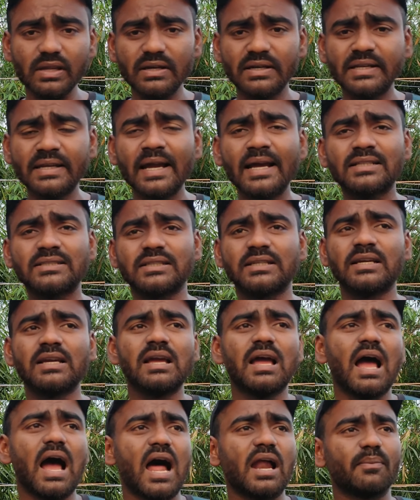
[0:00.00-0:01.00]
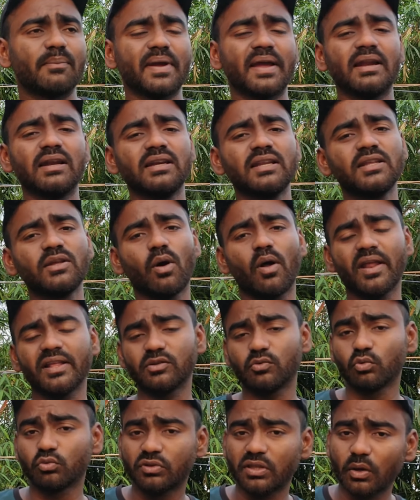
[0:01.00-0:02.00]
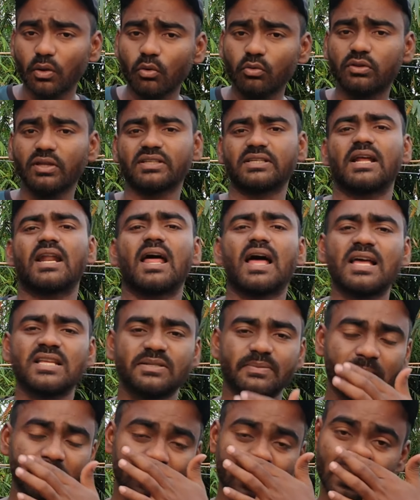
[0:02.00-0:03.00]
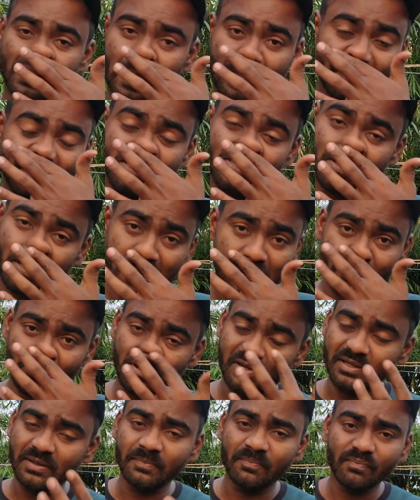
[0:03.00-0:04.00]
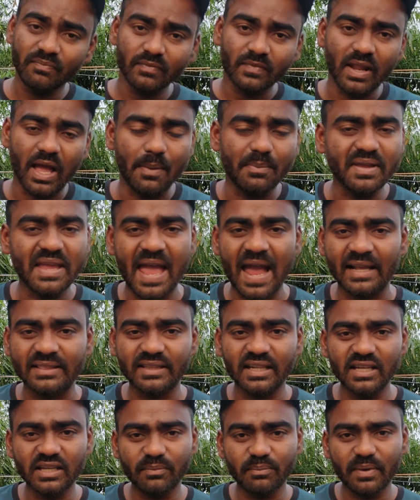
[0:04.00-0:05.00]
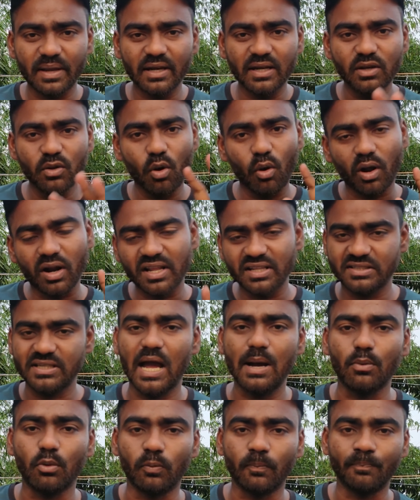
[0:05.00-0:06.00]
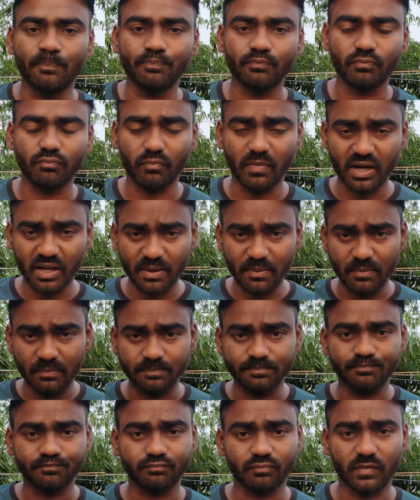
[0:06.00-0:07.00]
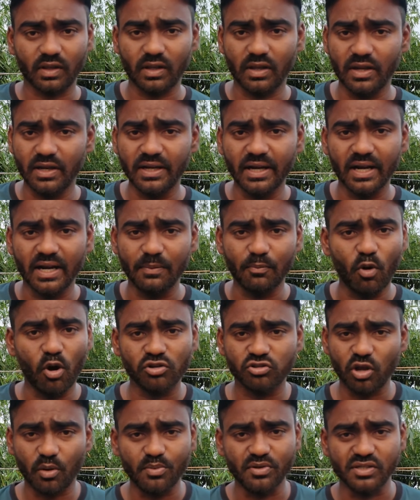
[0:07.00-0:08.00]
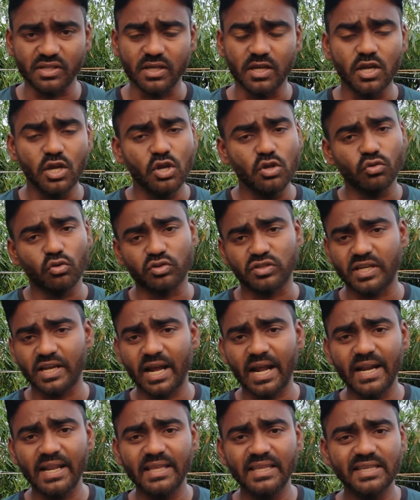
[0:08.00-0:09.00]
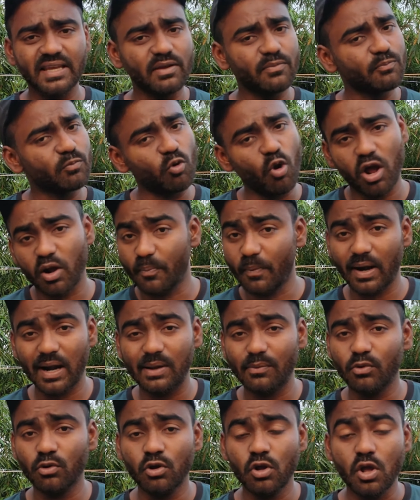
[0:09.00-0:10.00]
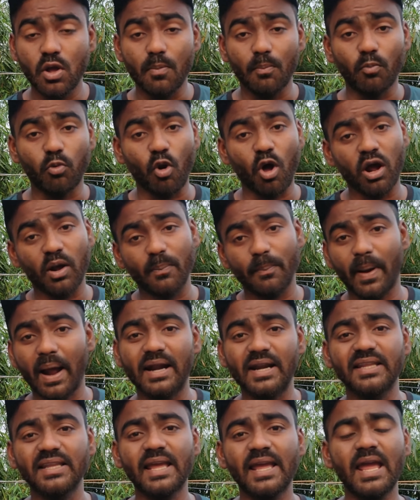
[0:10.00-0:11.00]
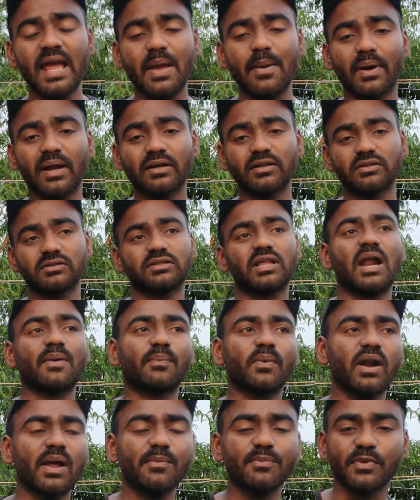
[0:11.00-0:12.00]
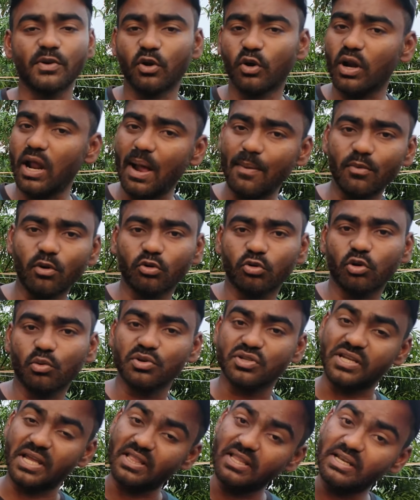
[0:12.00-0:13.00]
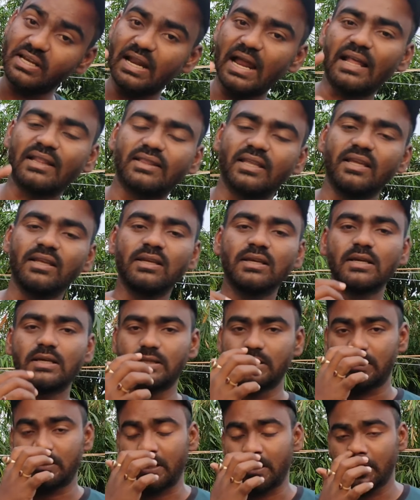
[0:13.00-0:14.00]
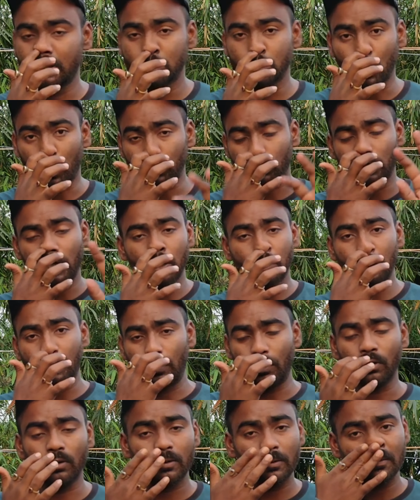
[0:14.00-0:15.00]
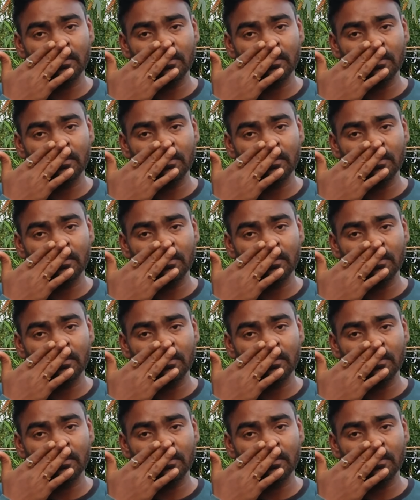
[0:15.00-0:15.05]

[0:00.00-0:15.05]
ঠিক আছে আর মেনলি অনেক দূর থেকে দূর থেকে যারা আসবে তা তাদের জন্য আমি বলি আমি এক তারিখ মেনলি ওখানে যাব মানে ইডেনে বক্স অফিসে তো সেখানে গিয়ে আমি ব্লগ বানাবো ব্লগ বানিয়ে এবার তারপর আমি ভিডিওটা আপলোড করবো সেদিন রাতেই সেদিন যত রাতেই হোক